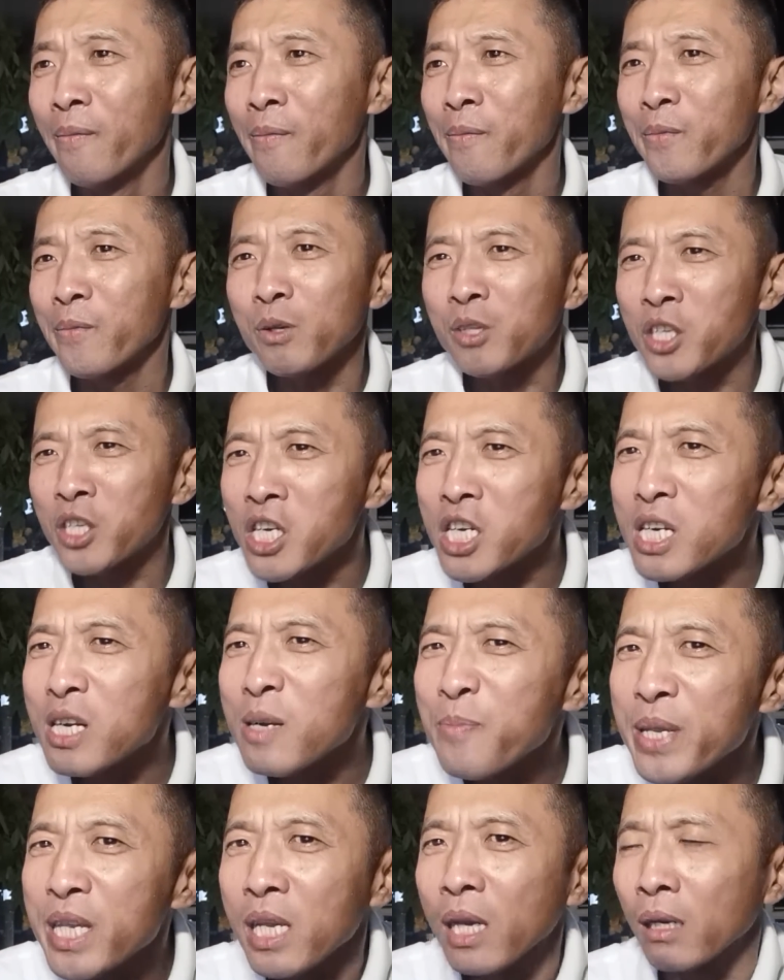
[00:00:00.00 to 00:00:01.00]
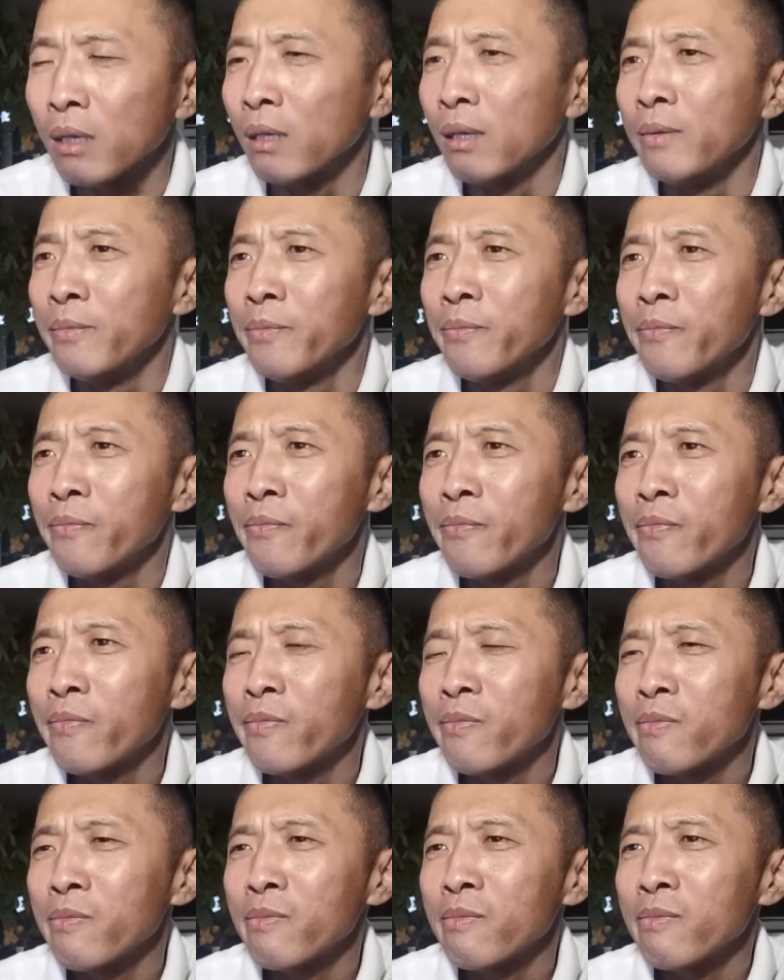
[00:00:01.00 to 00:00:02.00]
就痴迷了。
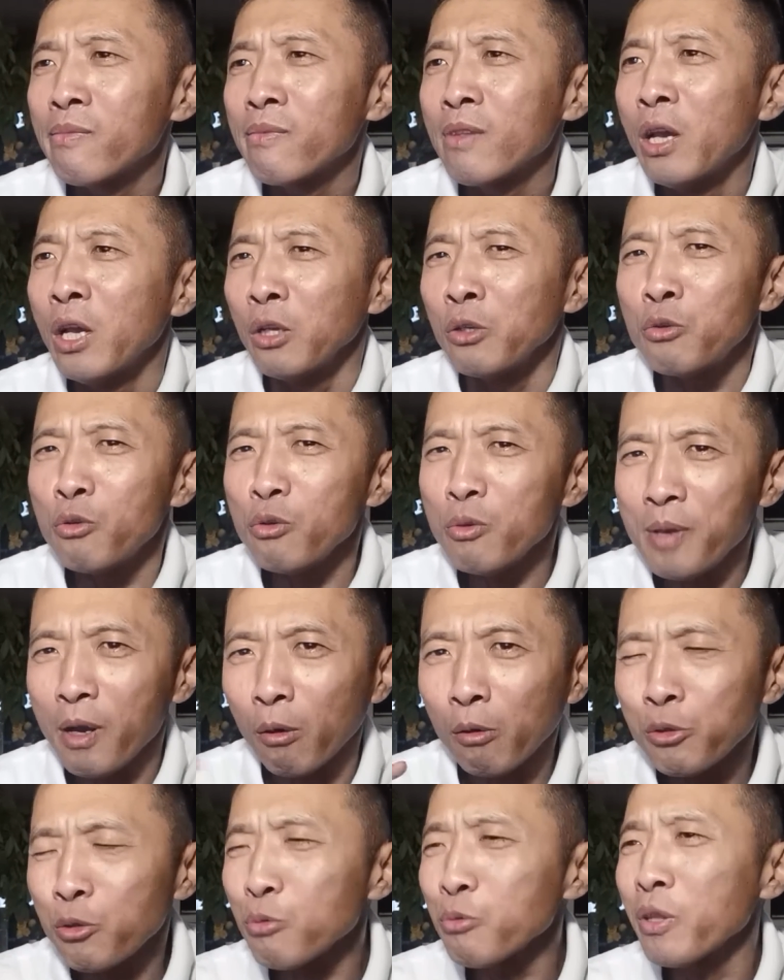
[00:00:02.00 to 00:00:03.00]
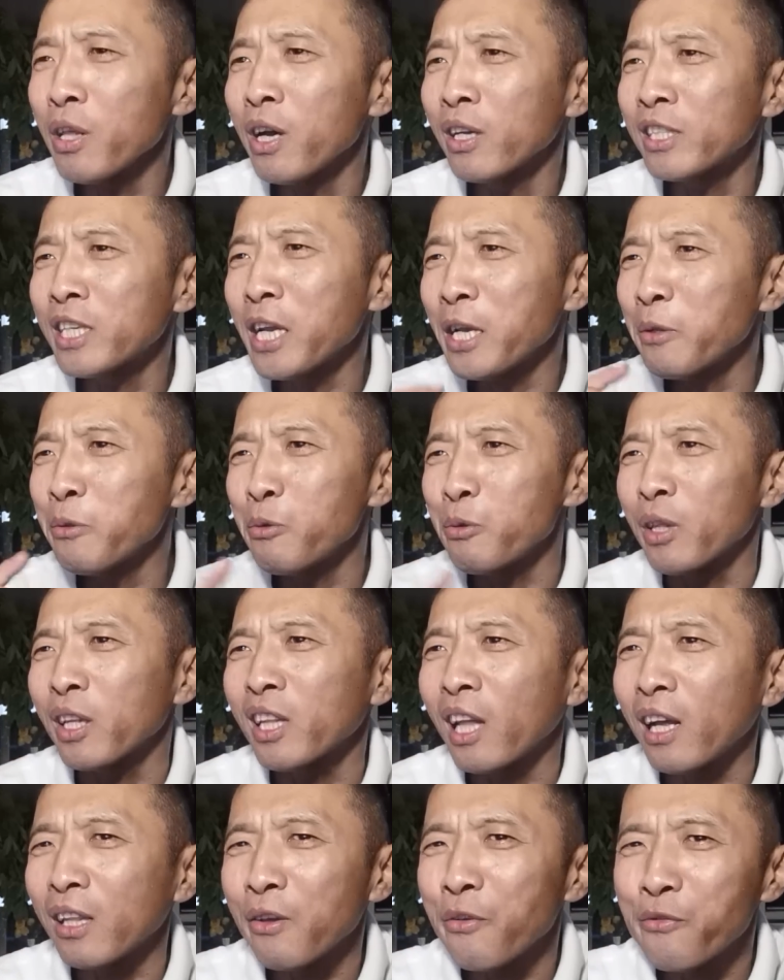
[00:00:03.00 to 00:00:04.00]
据描述呢，这个女的
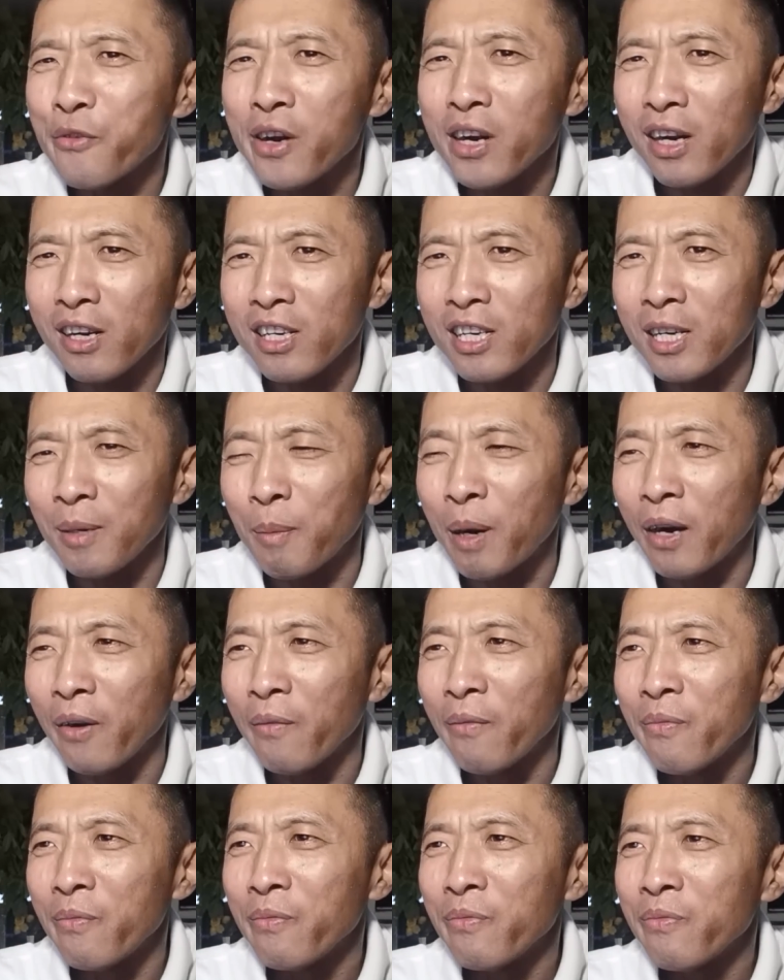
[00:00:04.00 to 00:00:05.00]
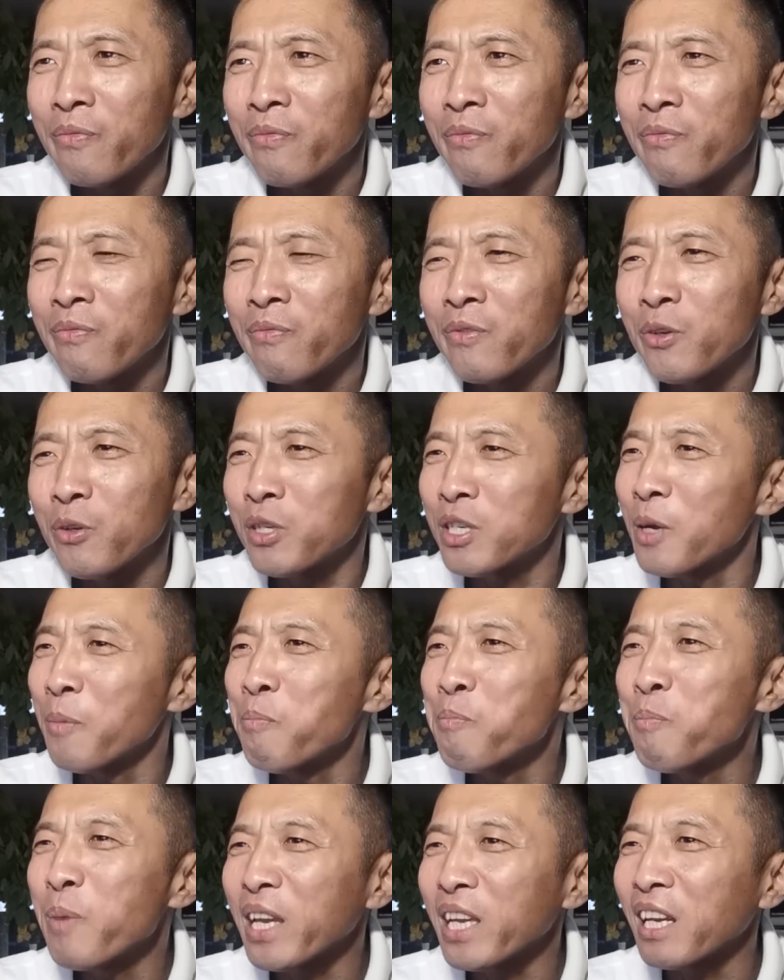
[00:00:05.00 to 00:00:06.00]
她的风格是什么？就是
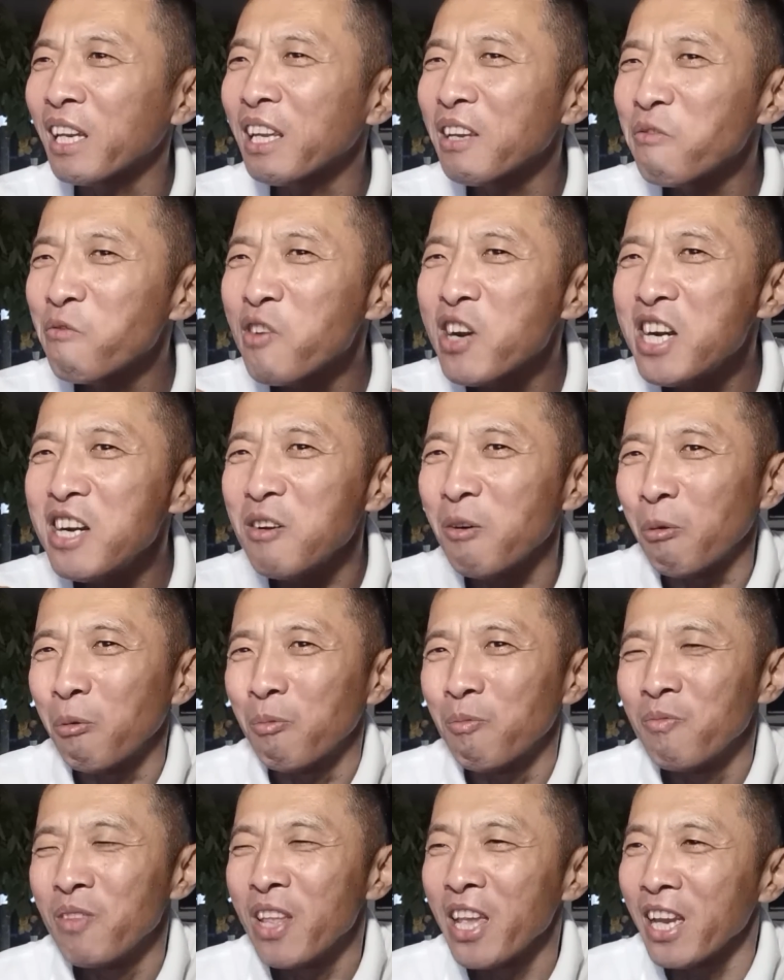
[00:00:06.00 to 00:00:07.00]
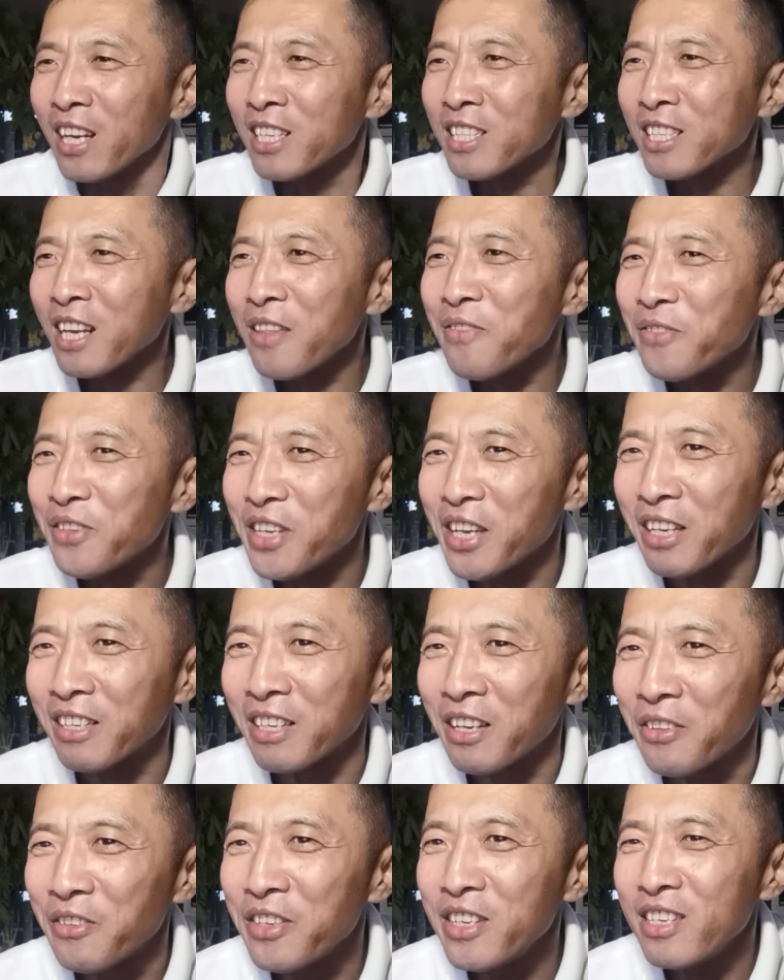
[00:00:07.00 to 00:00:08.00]
美丽温柔、善解
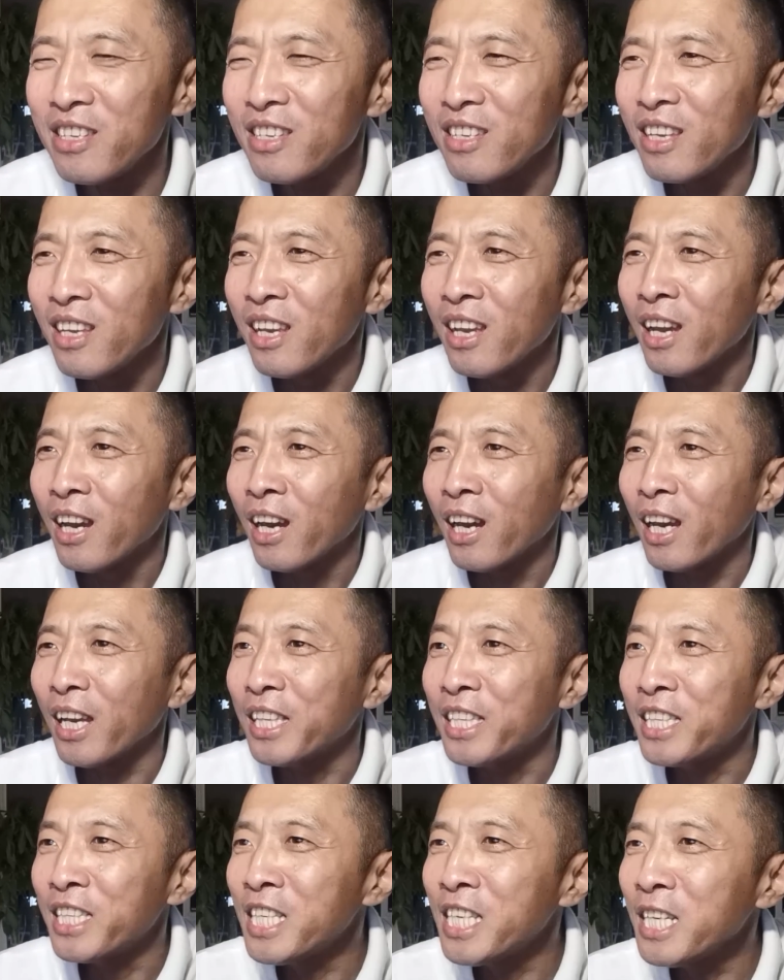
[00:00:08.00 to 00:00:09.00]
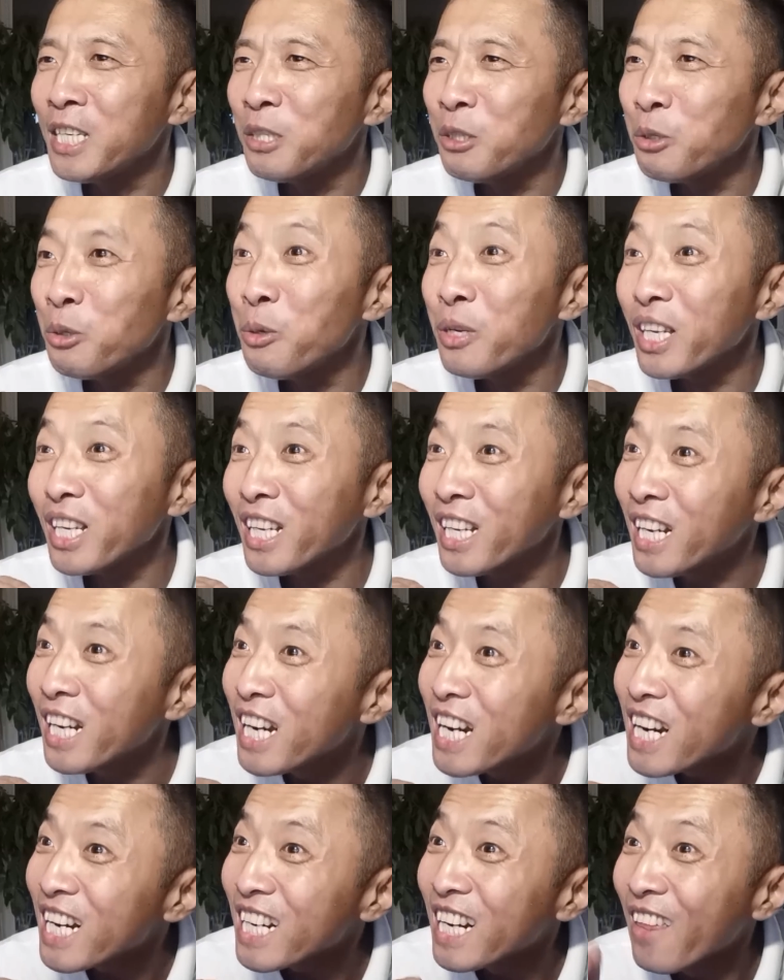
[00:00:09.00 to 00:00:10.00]
人意，还青春
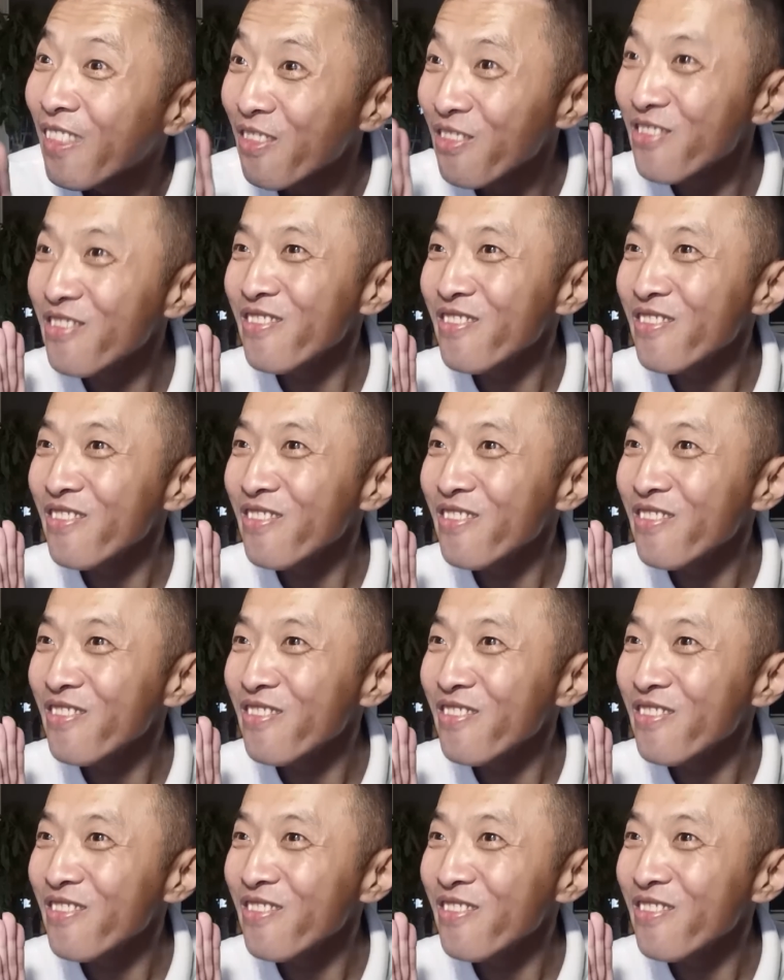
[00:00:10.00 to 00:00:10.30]
可人。